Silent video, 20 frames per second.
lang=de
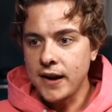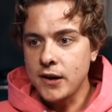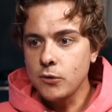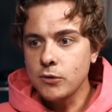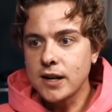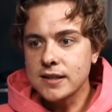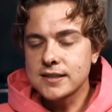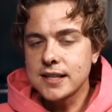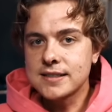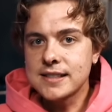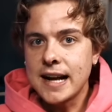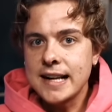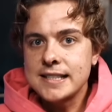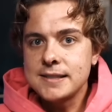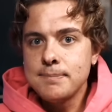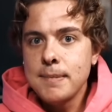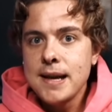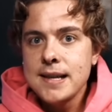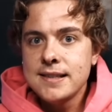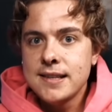wenn du das jetzt
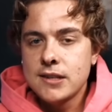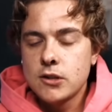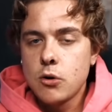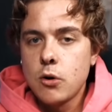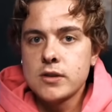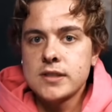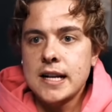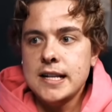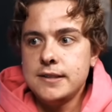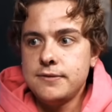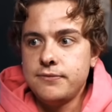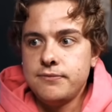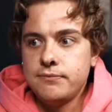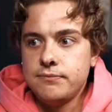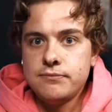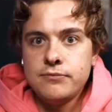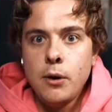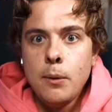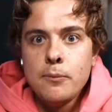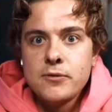als Mädchen bisschen guckst, als
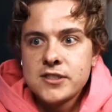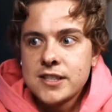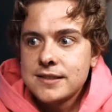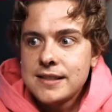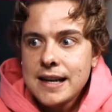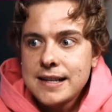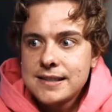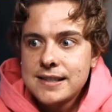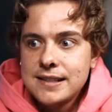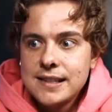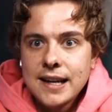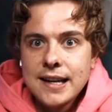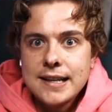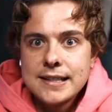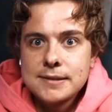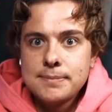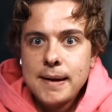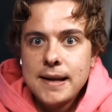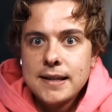15, 16-jähriges